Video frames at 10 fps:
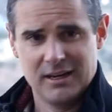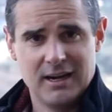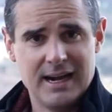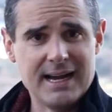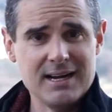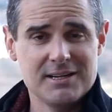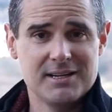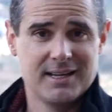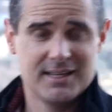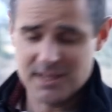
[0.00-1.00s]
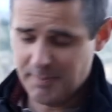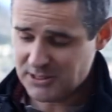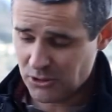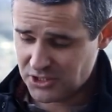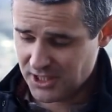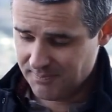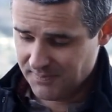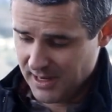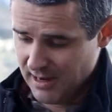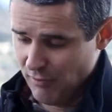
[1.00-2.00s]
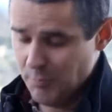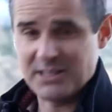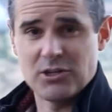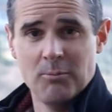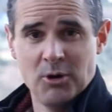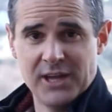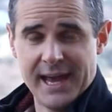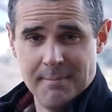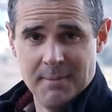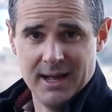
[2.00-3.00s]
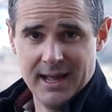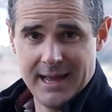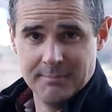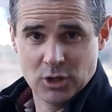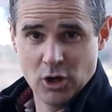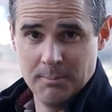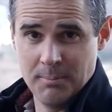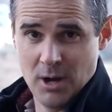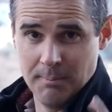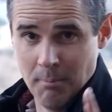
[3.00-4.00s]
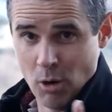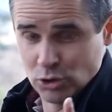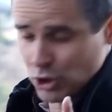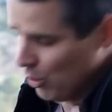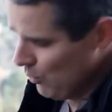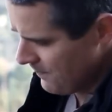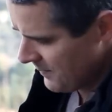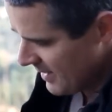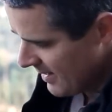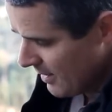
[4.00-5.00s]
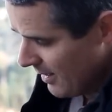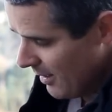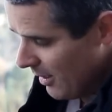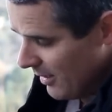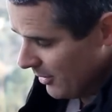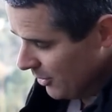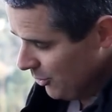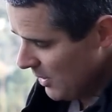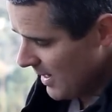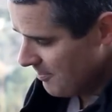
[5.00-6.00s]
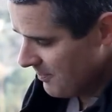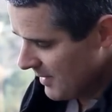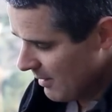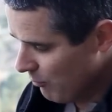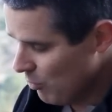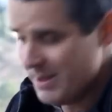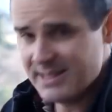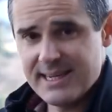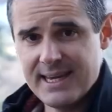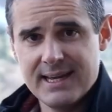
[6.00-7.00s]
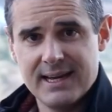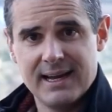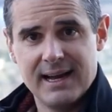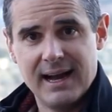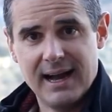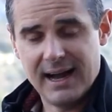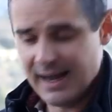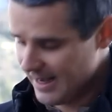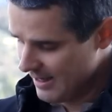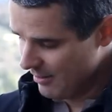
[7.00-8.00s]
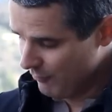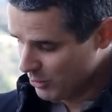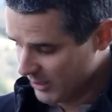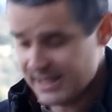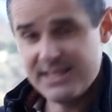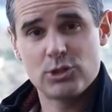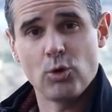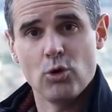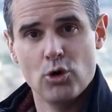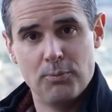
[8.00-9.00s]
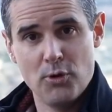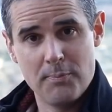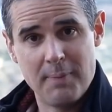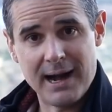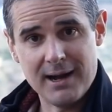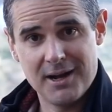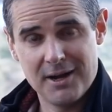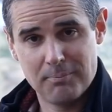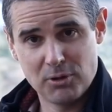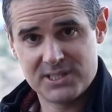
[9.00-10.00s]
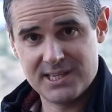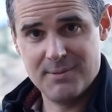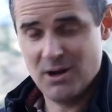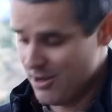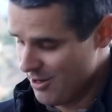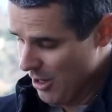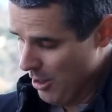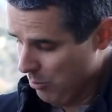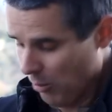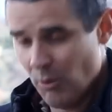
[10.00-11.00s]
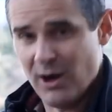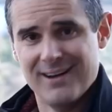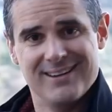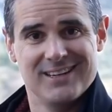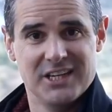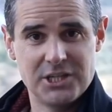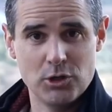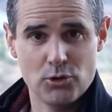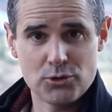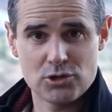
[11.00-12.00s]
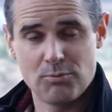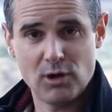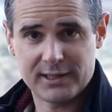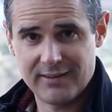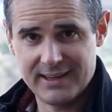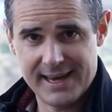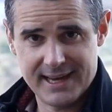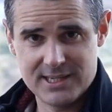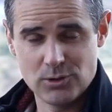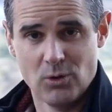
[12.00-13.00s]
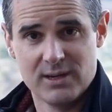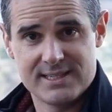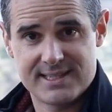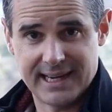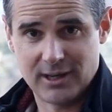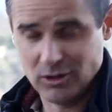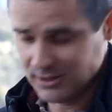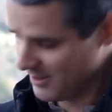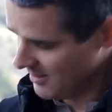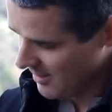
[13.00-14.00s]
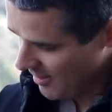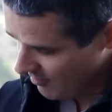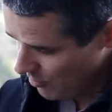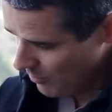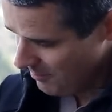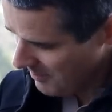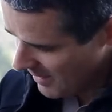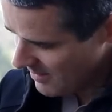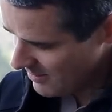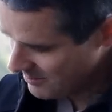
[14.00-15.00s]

Là, c'est pas sorcier. Vous passez en mode M, M comme Mojo. De là, vous mettez à votre ISO le plus bas possible. Pour moi, j'ai le luxe de pouvoir travailler à ISO 50. Vous, ben,